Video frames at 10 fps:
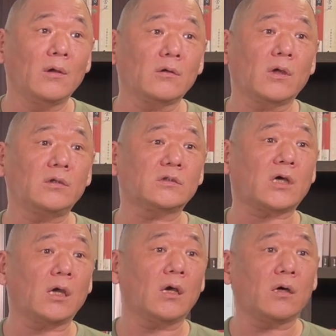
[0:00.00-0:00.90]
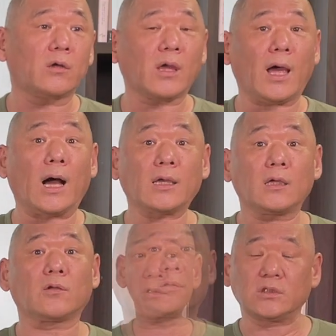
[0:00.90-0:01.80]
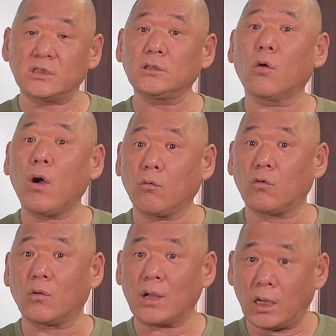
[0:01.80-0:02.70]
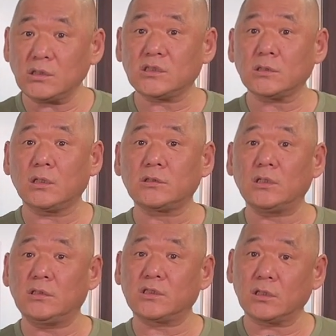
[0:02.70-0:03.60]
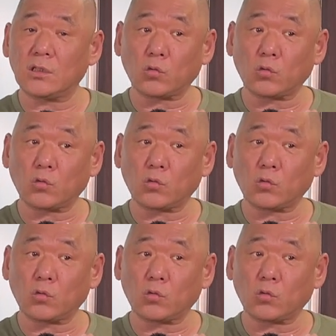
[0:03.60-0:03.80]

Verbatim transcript: 그게 이제 자기가 그렇게 아끼던 신덕왕후 강 씨가 이제 일찍 이제